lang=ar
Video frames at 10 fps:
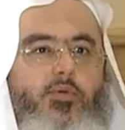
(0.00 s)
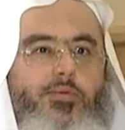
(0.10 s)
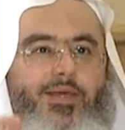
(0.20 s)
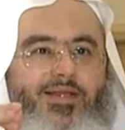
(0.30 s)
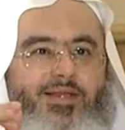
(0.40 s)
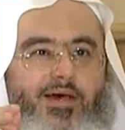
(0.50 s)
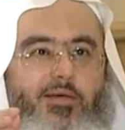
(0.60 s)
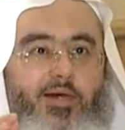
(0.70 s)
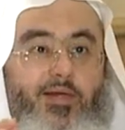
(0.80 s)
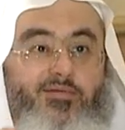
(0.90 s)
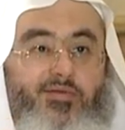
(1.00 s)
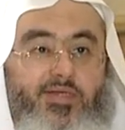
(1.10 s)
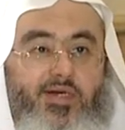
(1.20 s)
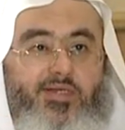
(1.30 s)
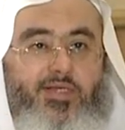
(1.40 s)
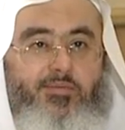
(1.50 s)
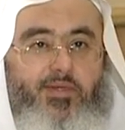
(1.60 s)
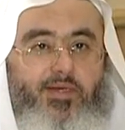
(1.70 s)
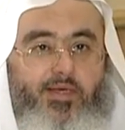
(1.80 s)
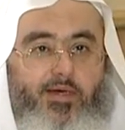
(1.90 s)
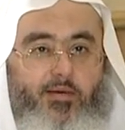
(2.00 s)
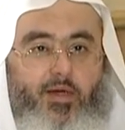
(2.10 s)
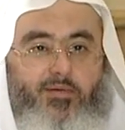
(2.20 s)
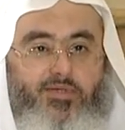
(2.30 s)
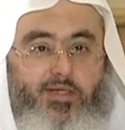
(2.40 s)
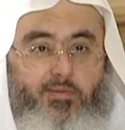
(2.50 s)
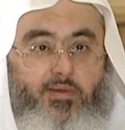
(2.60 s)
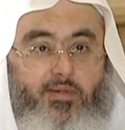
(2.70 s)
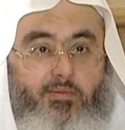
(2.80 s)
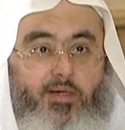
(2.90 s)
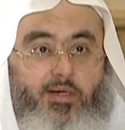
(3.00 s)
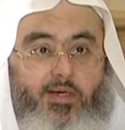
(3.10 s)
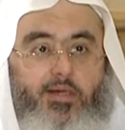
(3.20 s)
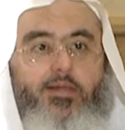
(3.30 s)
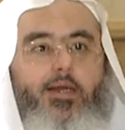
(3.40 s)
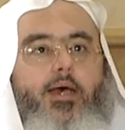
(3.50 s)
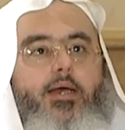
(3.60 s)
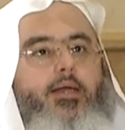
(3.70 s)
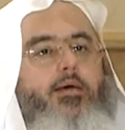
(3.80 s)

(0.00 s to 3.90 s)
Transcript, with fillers: مرور 100 عام على انفجار سيبيريا عام 1908 الذي لا